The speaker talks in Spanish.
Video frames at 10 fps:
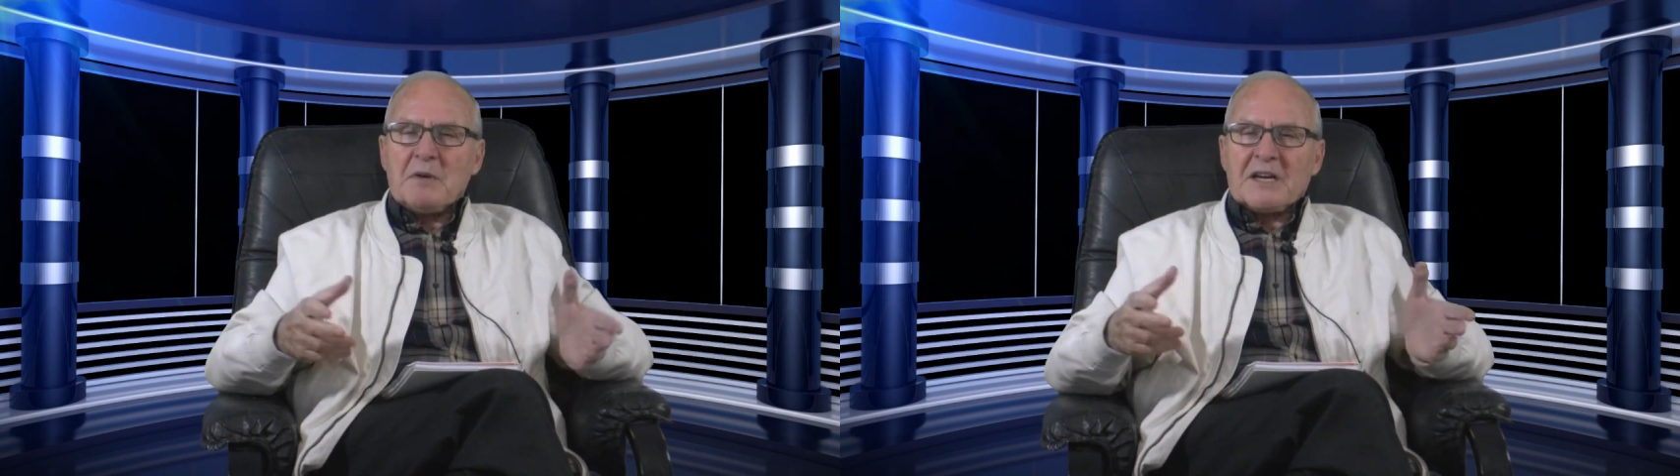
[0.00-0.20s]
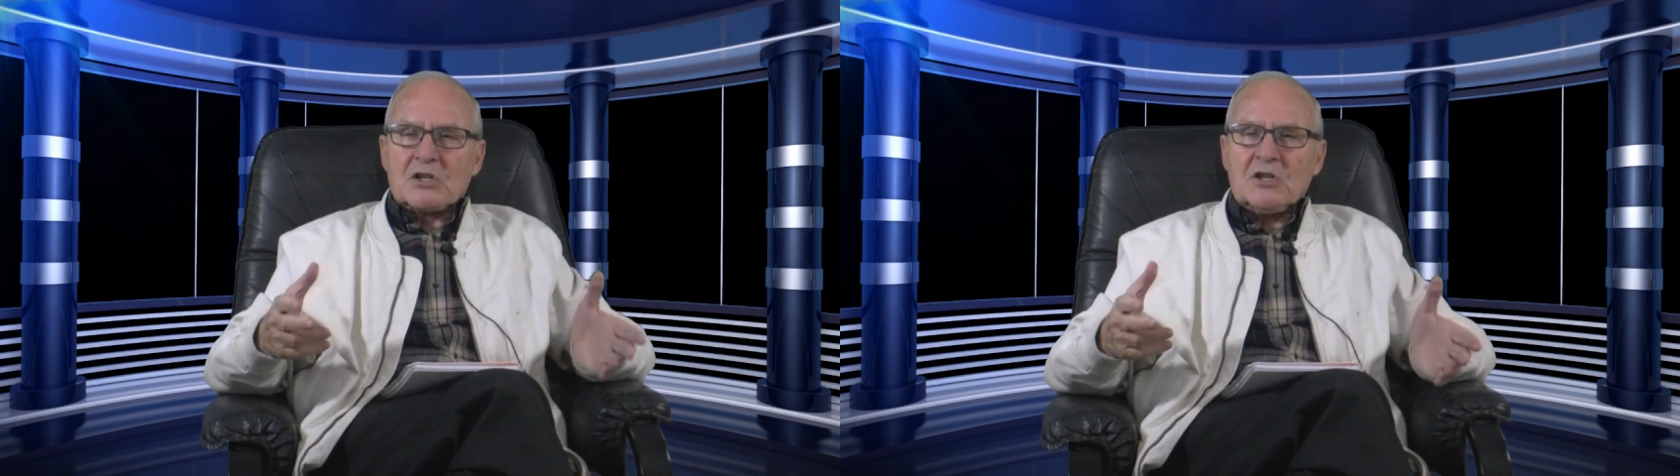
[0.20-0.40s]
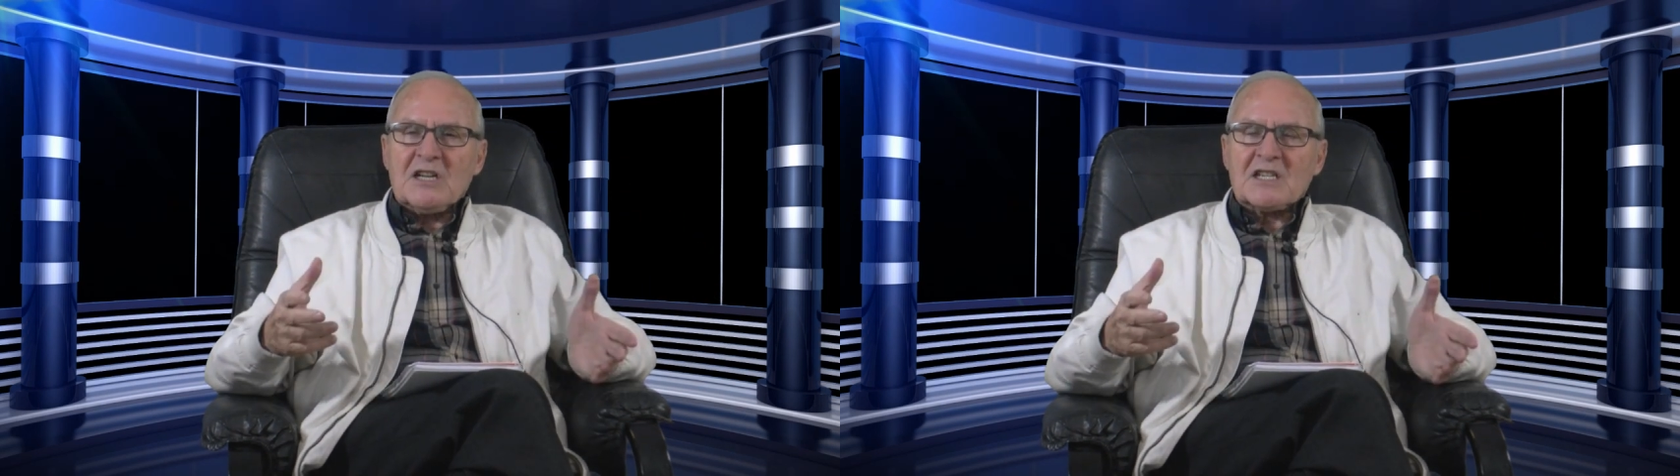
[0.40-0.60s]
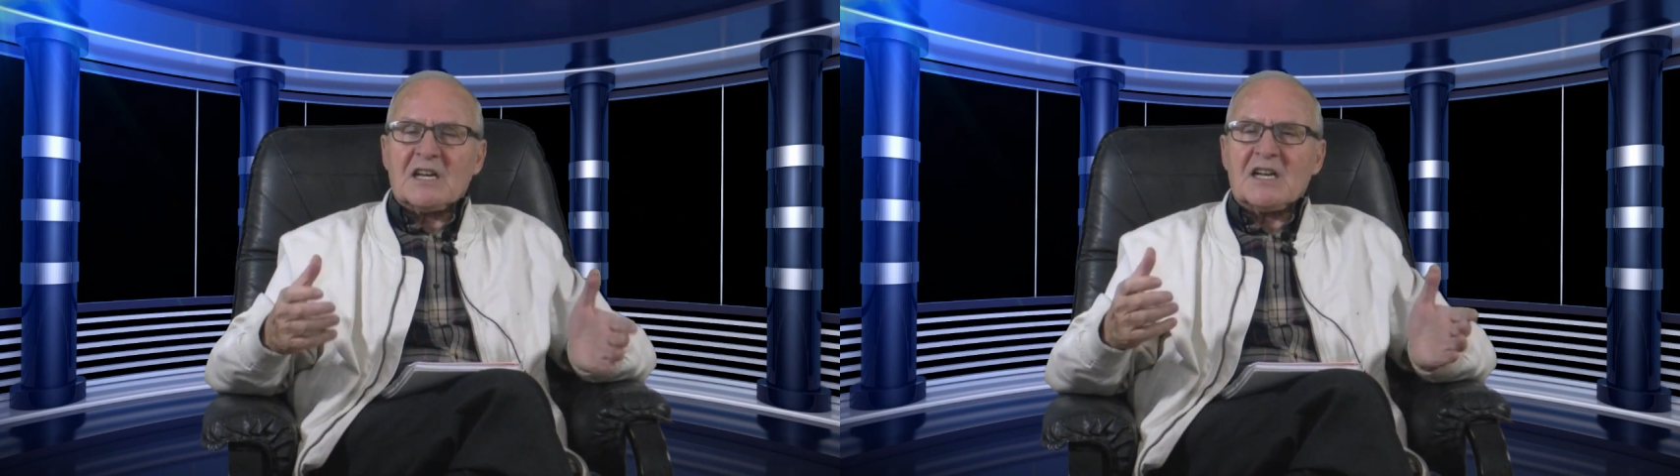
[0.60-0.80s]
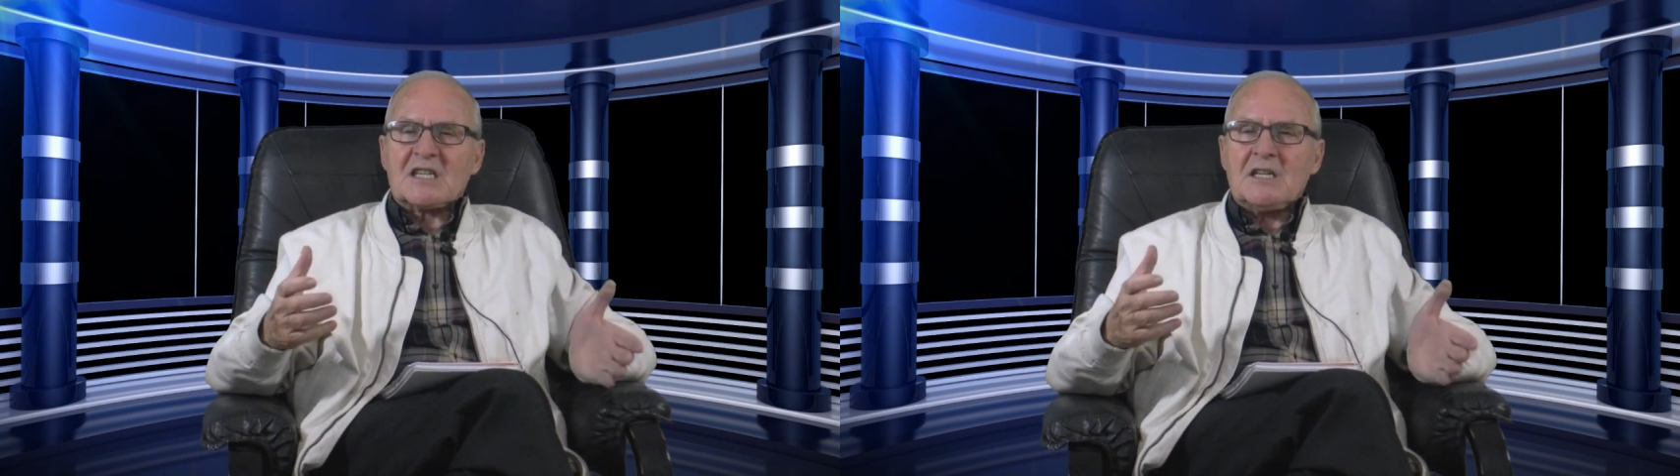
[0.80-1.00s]

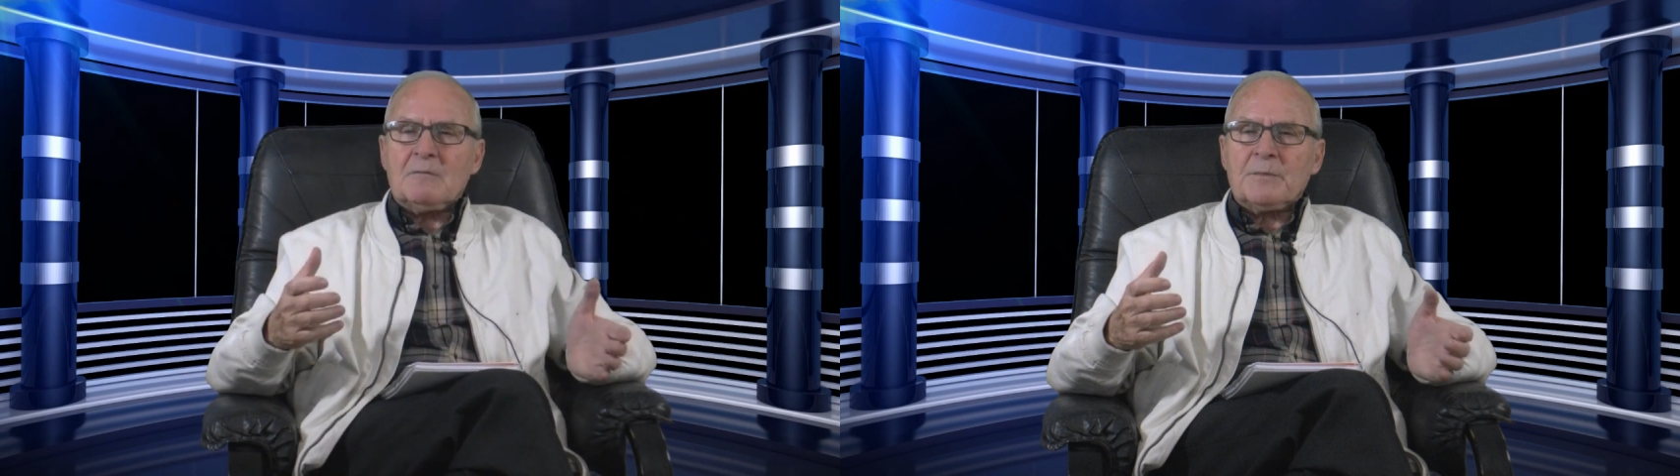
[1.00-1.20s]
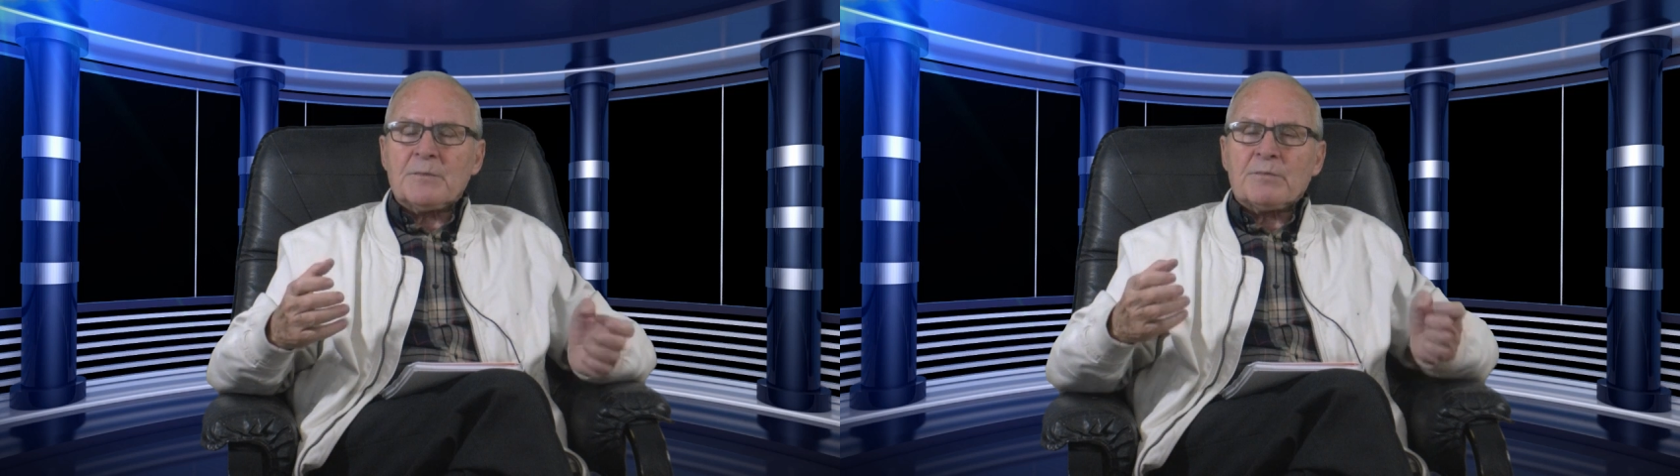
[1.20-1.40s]
personas así,